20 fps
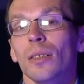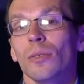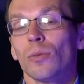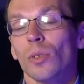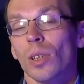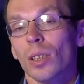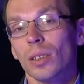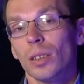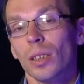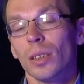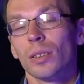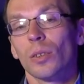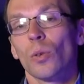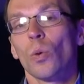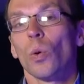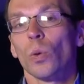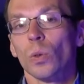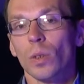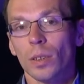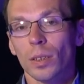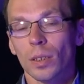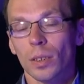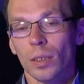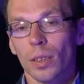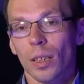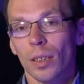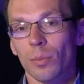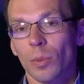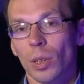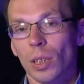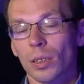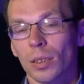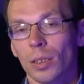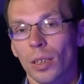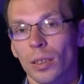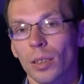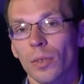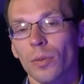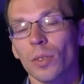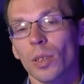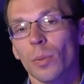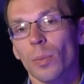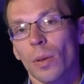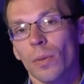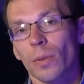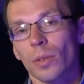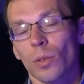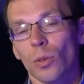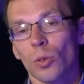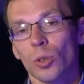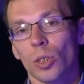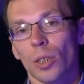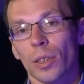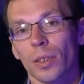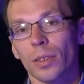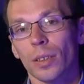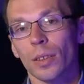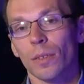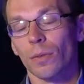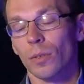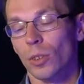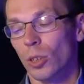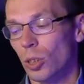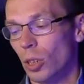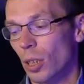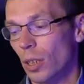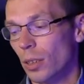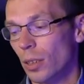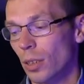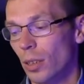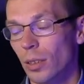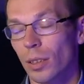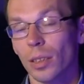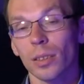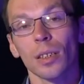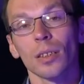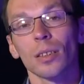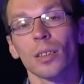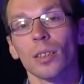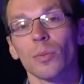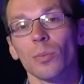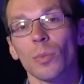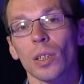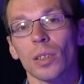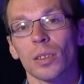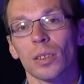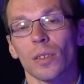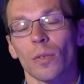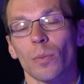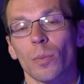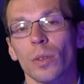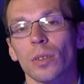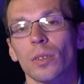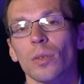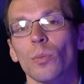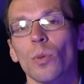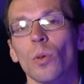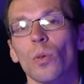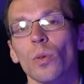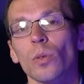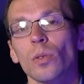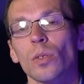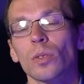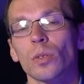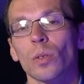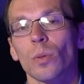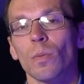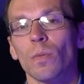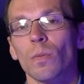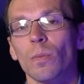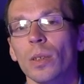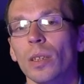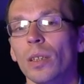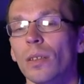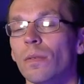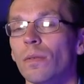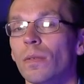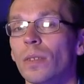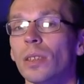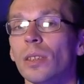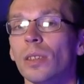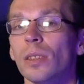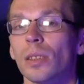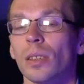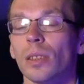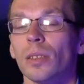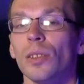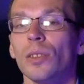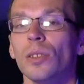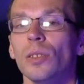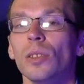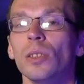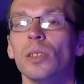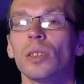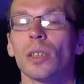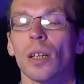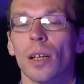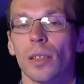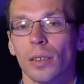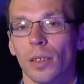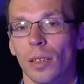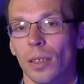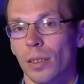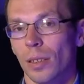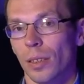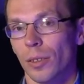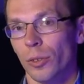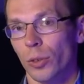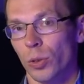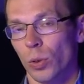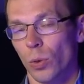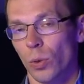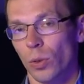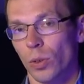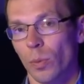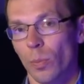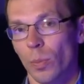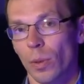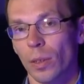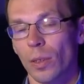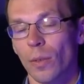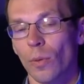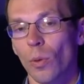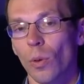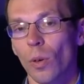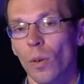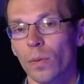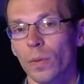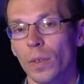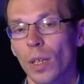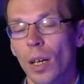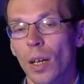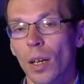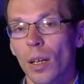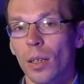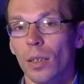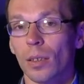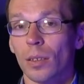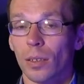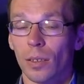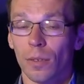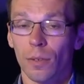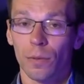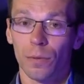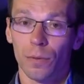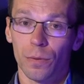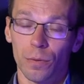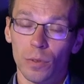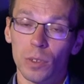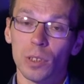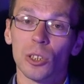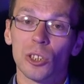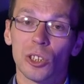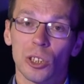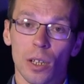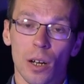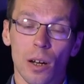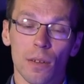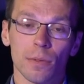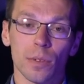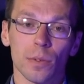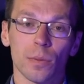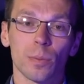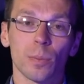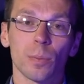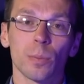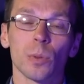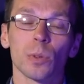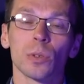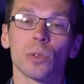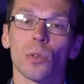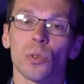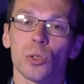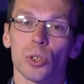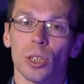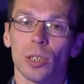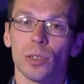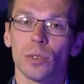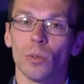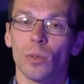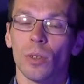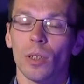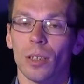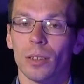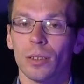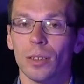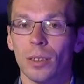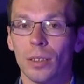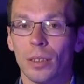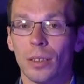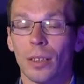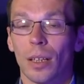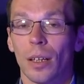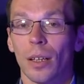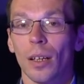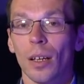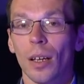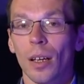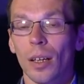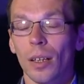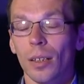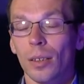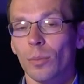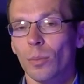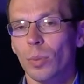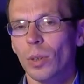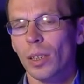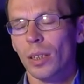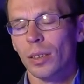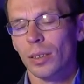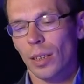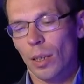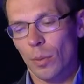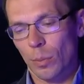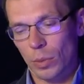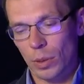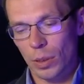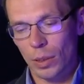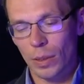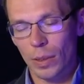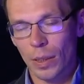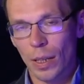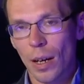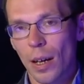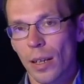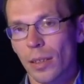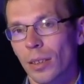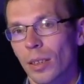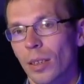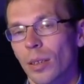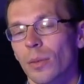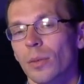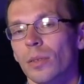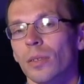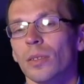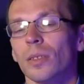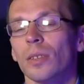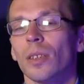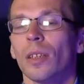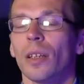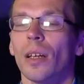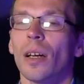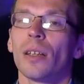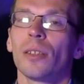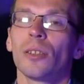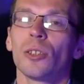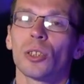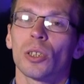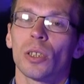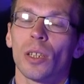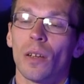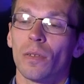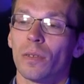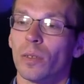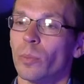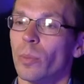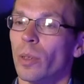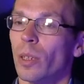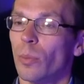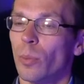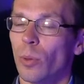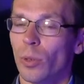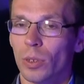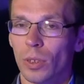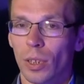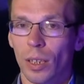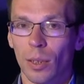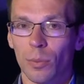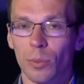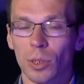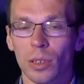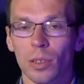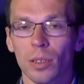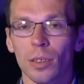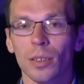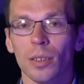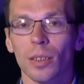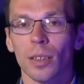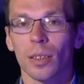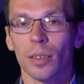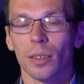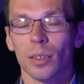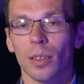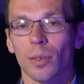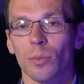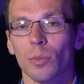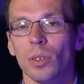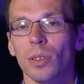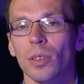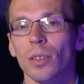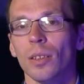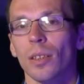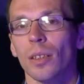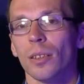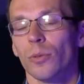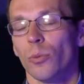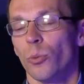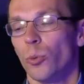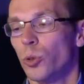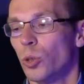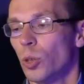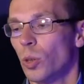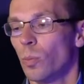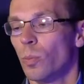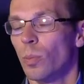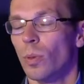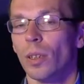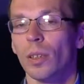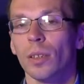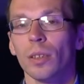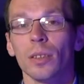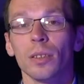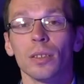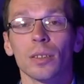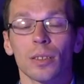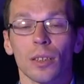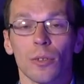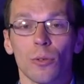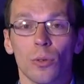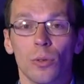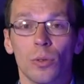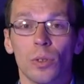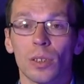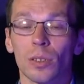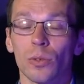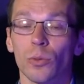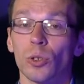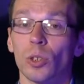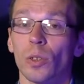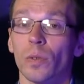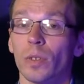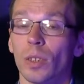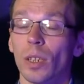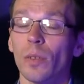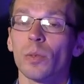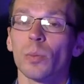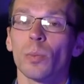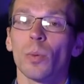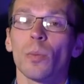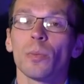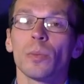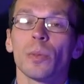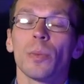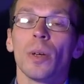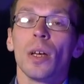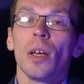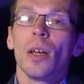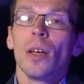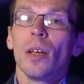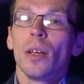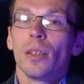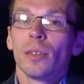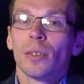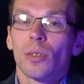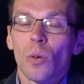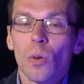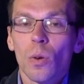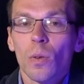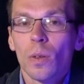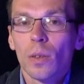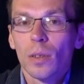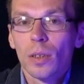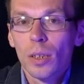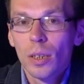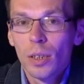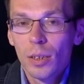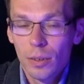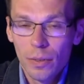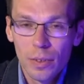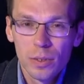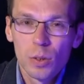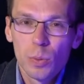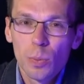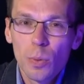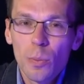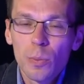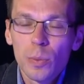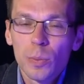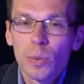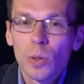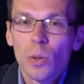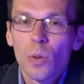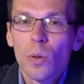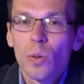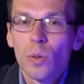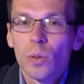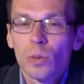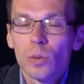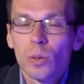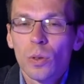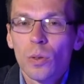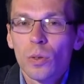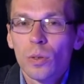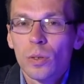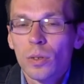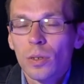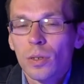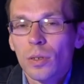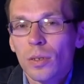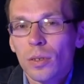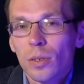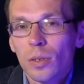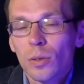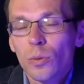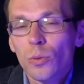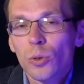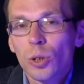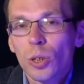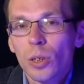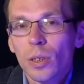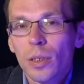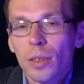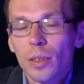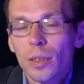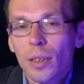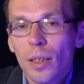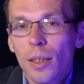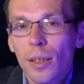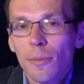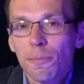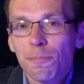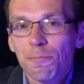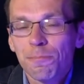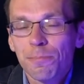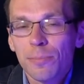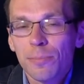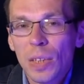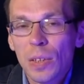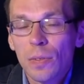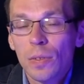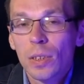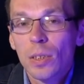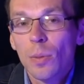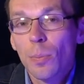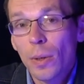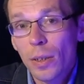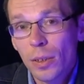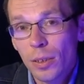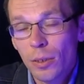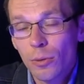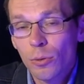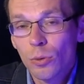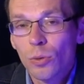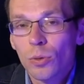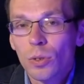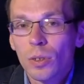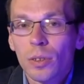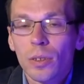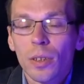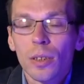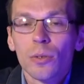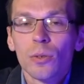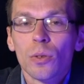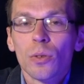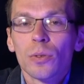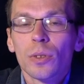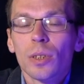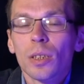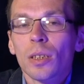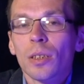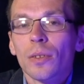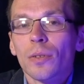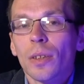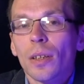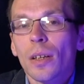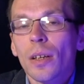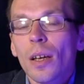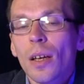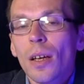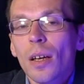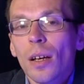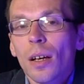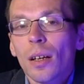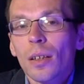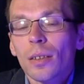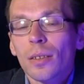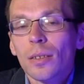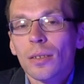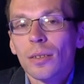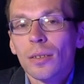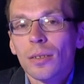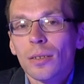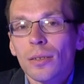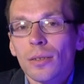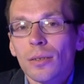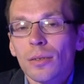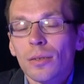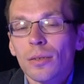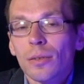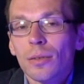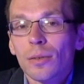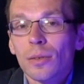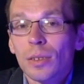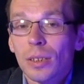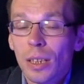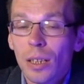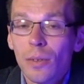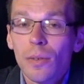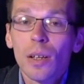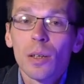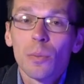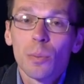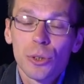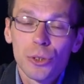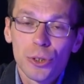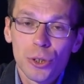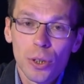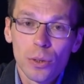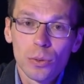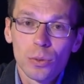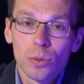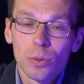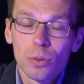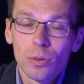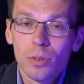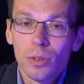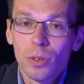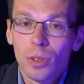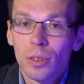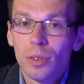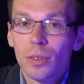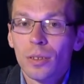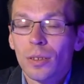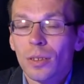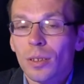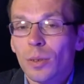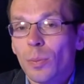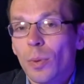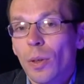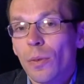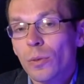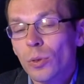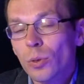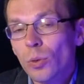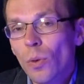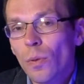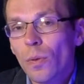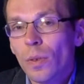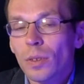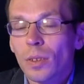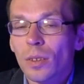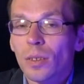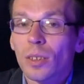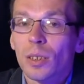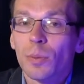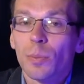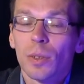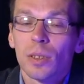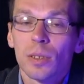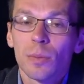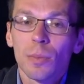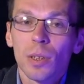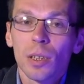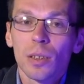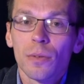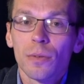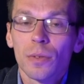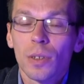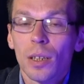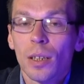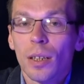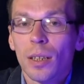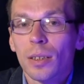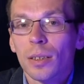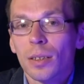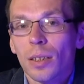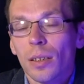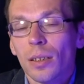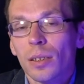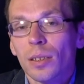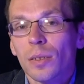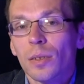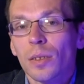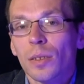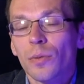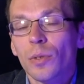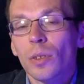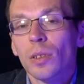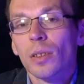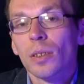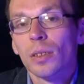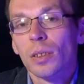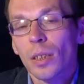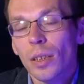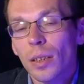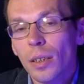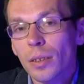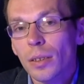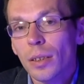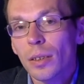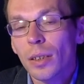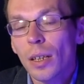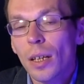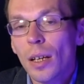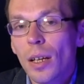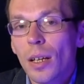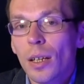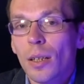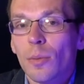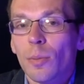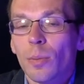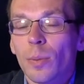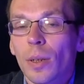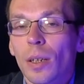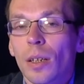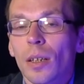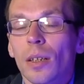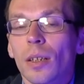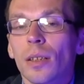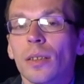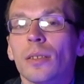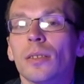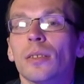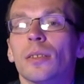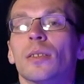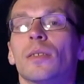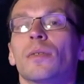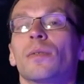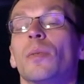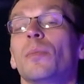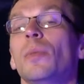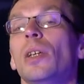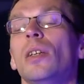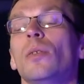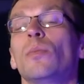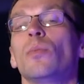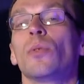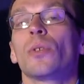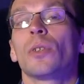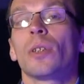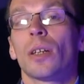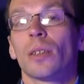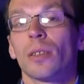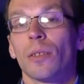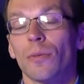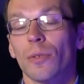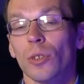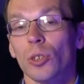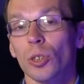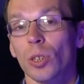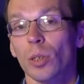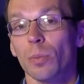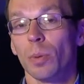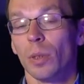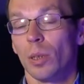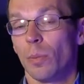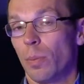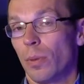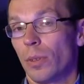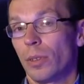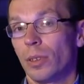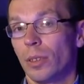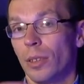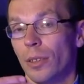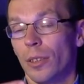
у нас есть кодекс административных правонарушений. В течение нескольких месяцев по этому кодексу были вынесены десятки, если не сотни приговоров э, в виде штрафов по нарушению карантина. Были там и реальные, э, реальные штрафы, были просто комедийные, комедийные случаи, были и незаконные случаи. Все вспомним такого, давайте вспомним такого, такой э, случай, когда гидропарки вот тут недалеко в Киеве, закрывали площадку, и один из пловцов, один из спортсменов, как как оказалось, фитнес-тренер по э, фамилии Бурьянов, решил переплыть